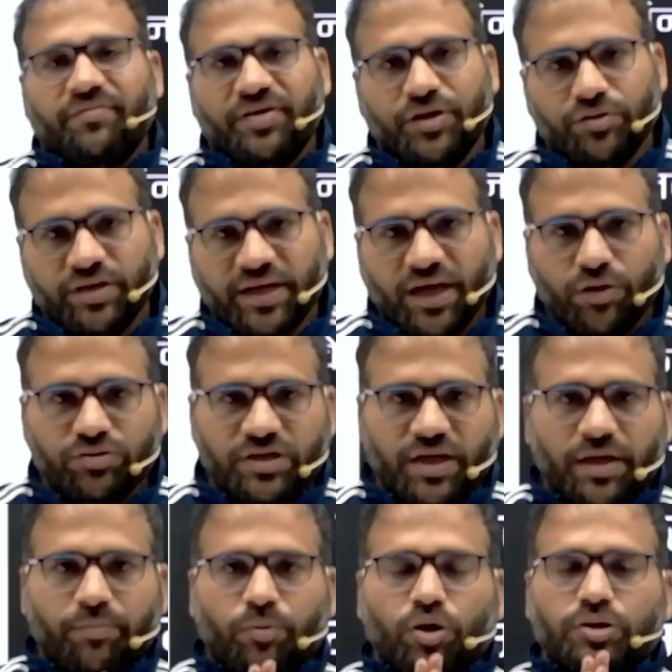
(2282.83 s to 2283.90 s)
वीडियो देखा उसके लिए
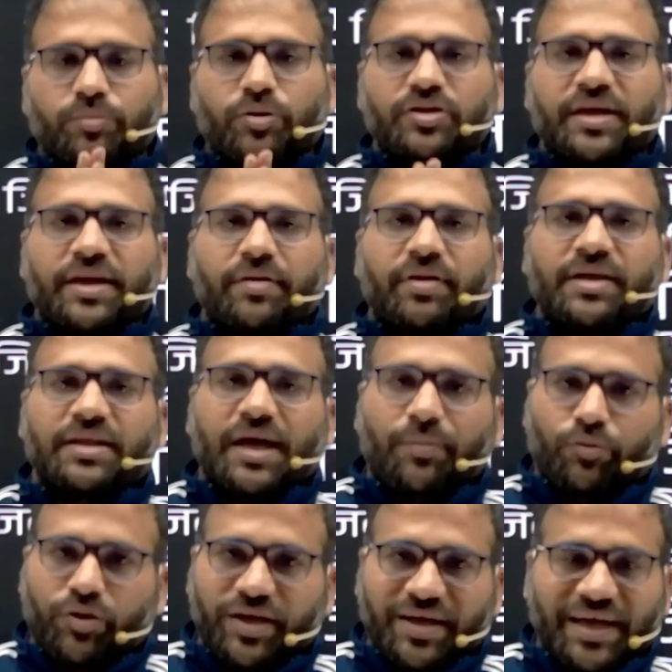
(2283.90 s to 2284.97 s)
बहुत बहुत धन्यवाद
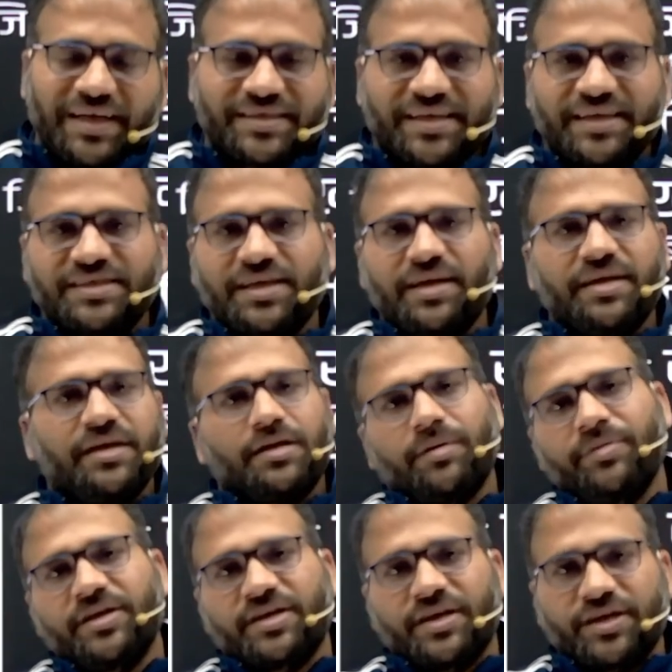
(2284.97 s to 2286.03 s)
आपको ये क्लास कैसी लगी
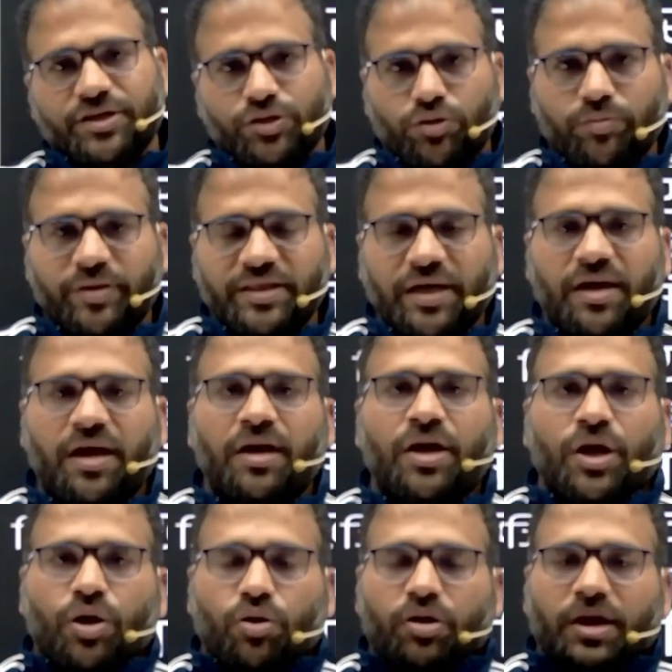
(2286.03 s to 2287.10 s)
कमेंट करके जरूर बताना
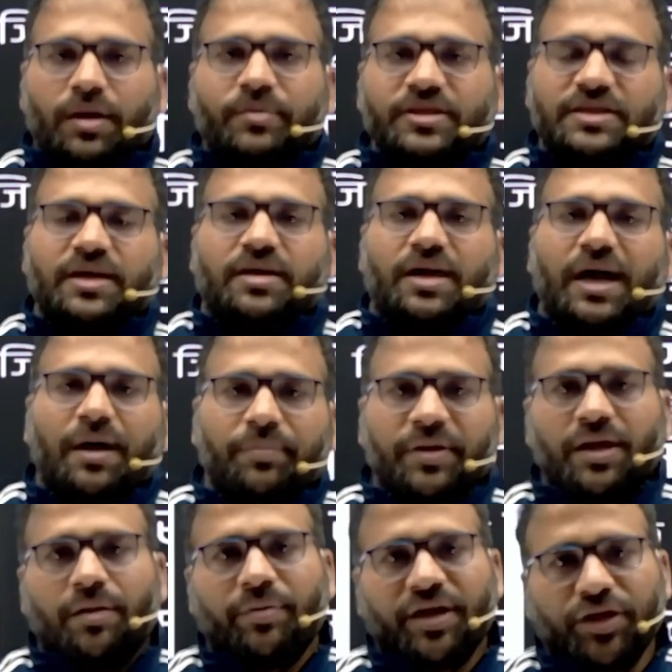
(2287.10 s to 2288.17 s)
और अभी तक आपने
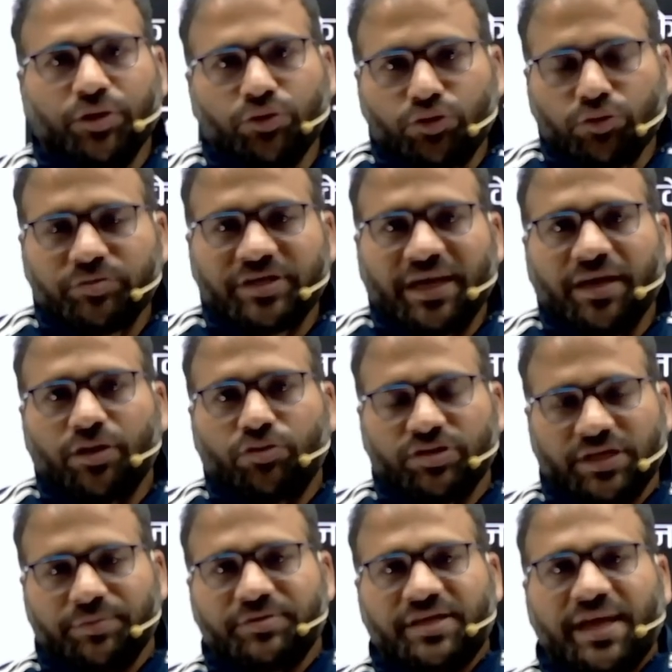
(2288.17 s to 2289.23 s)
हमारे यूट्यूब चैनल को
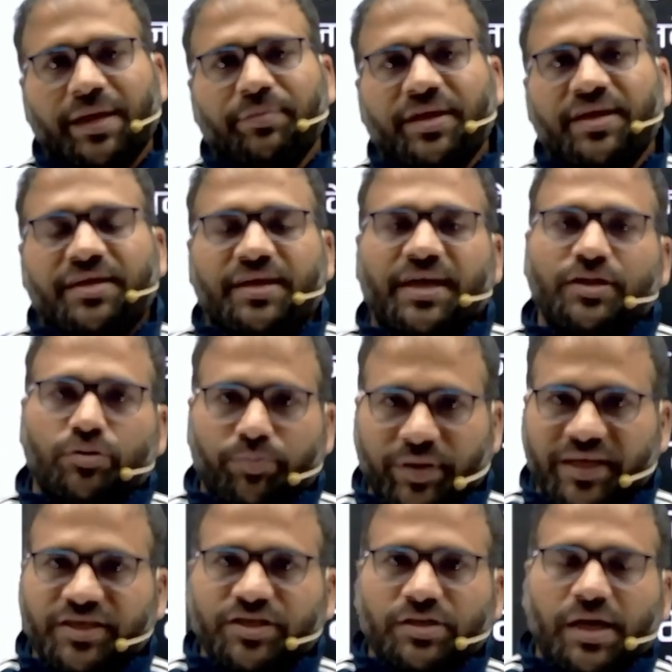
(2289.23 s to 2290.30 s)
सब्सक्राइब नहीं किया है तो
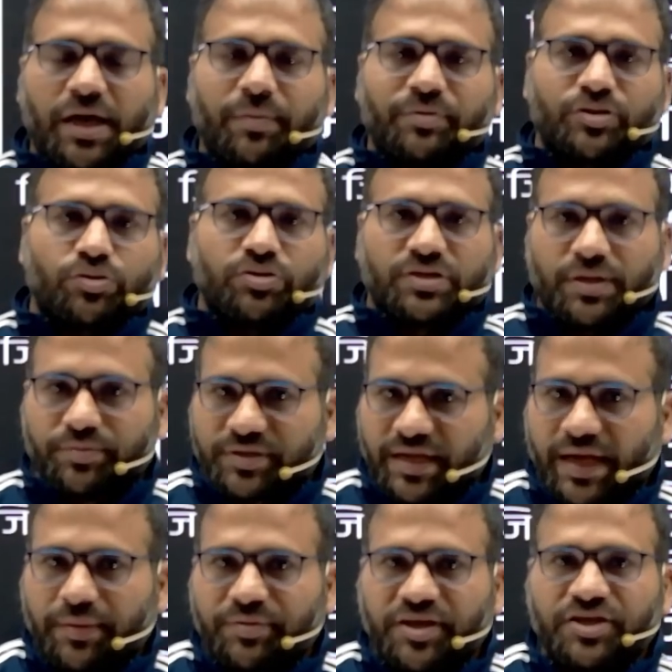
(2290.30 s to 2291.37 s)
प्लीज़ आप इसको
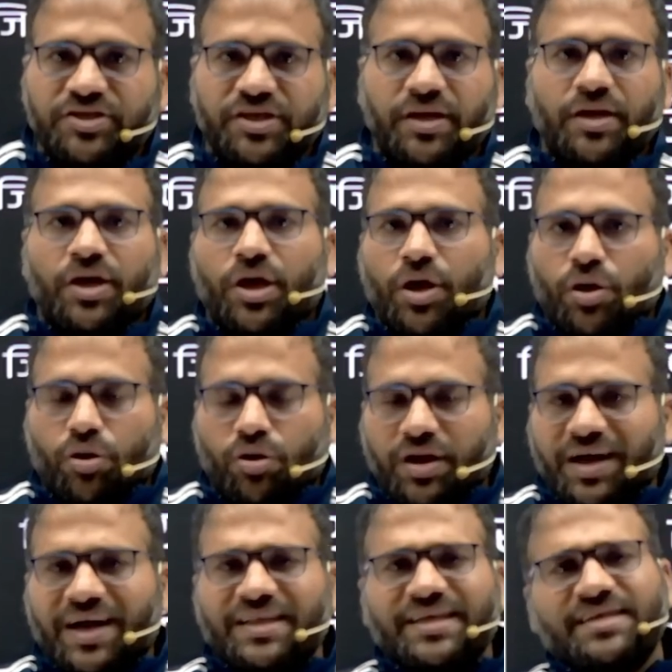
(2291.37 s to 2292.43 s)
सब्सक्राइब कीजिए और
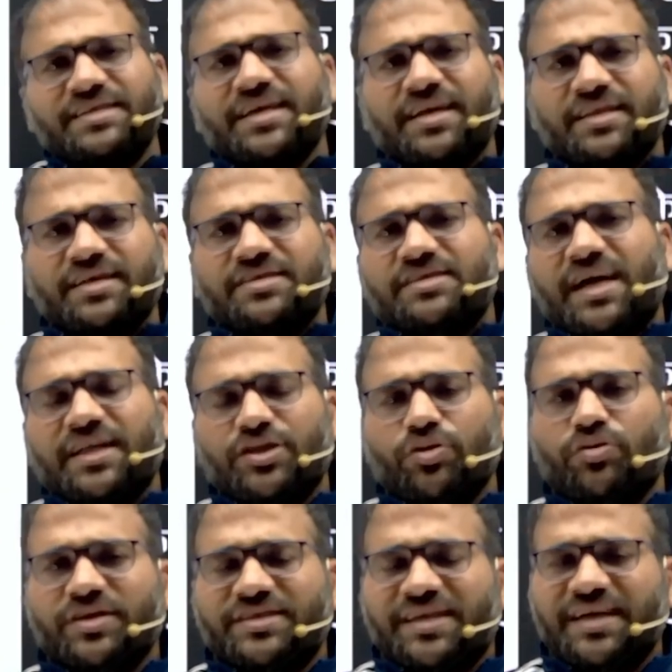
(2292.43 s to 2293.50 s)
अधिक से अधिक साथियों
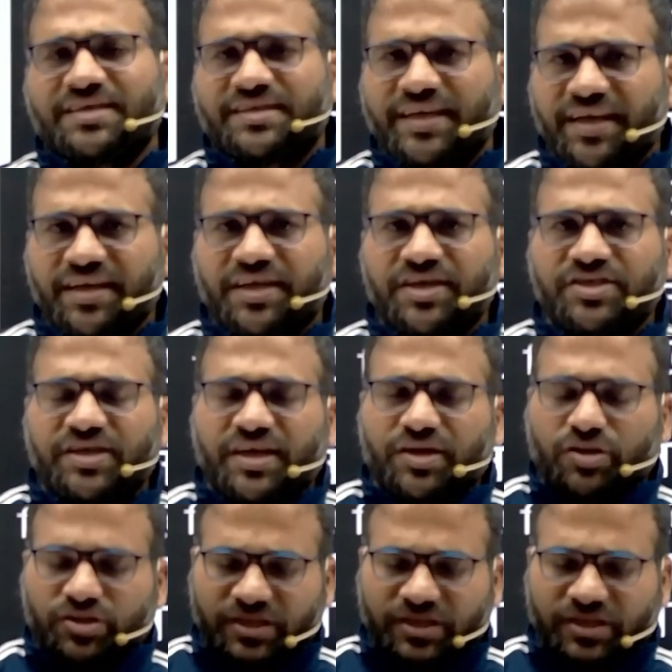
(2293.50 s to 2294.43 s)
के साथ शेयर कीजिए